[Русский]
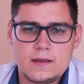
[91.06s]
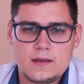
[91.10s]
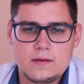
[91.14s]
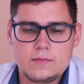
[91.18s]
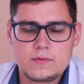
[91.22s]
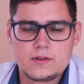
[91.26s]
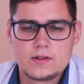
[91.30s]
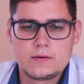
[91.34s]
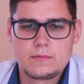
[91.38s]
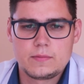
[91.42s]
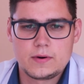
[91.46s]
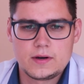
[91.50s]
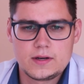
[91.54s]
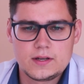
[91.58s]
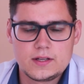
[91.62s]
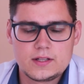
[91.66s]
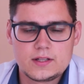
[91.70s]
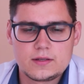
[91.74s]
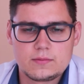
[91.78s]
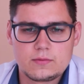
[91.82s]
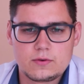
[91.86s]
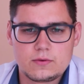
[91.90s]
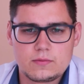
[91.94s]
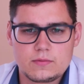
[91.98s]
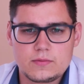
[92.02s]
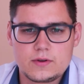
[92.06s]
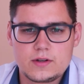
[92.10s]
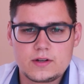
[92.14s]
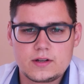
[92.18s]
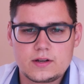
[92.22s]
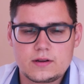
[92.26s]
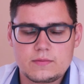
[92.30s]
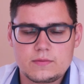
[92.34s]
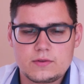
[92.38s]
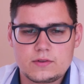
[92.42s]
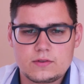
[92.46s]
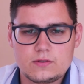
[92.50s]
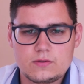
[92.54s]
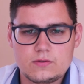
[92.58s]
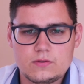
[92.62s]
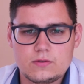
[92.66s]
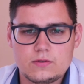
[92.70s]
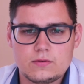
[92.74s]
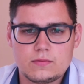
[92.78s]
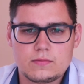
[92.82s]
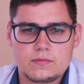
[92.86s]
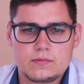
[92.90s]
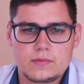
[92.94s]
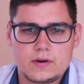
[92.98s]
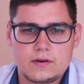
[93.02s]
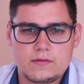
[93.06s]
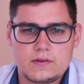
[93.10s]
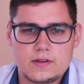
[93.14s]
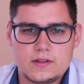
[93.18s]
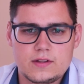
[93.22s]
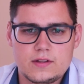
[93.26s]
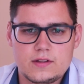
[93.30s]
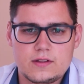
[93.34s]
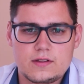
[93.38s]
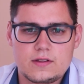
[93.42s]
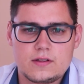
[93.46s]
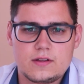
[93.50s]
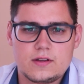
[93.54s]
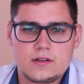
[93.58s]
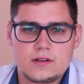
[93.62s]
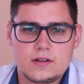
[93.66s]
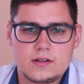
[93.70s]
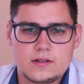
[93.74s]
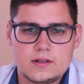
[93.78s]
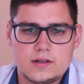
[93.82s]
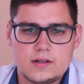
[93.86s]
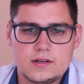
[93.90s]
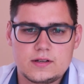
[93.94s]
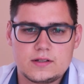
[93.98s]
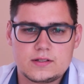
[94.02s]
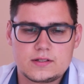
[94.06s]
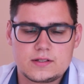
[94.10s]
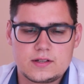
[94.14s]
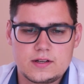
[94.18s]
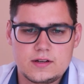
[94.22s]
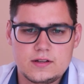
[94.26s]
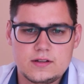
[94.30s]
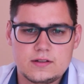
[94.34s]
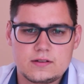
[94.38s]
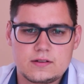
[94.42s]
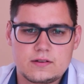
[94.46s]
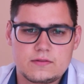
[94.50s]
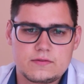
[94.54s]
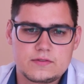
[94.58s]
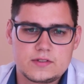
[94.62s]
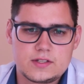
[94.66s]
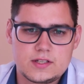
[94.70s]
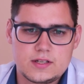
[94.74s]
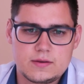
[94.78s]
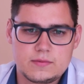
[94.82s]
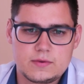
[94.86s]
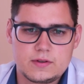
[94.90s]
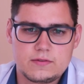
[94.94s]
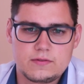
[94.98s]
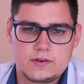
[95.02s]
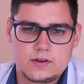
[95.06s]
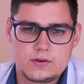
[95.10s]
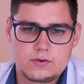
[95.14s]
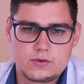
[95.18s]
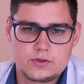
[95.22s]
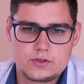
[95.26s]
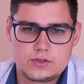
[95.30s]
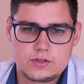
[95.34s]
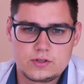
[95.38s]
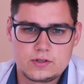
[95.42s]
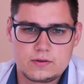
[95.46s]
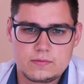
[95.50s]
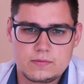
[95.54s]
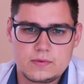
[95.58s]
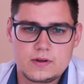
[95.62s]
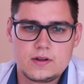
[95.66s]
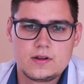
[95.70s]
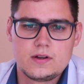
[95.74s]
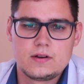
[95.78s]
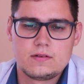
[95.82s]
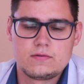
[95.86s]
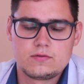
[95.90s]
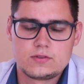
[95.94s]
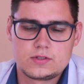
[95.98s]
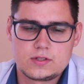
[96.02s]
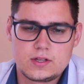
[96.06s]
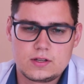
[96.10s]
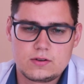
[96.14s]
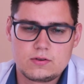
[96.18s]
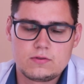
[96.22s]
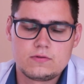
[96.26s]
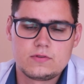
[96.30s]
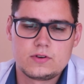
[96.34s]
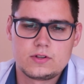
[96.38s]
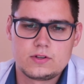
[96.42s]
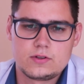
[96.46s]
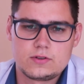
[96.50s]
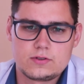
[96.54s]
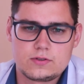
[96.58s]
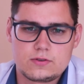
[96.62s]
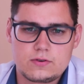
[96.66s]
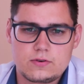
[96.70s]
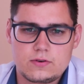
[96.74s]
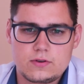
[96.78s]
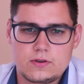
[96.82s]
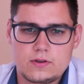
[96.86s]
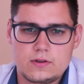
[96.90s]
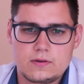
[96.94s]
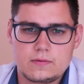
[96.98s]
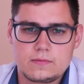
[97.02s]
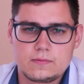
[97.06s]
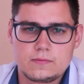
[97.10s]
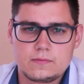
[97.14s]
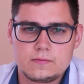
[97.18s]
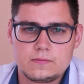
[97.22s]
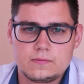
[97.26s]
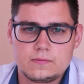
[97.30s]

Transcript: Именно поэтому мы рекомендуем проводить неонатальный скрининг всем новорожденным в установленные сроки.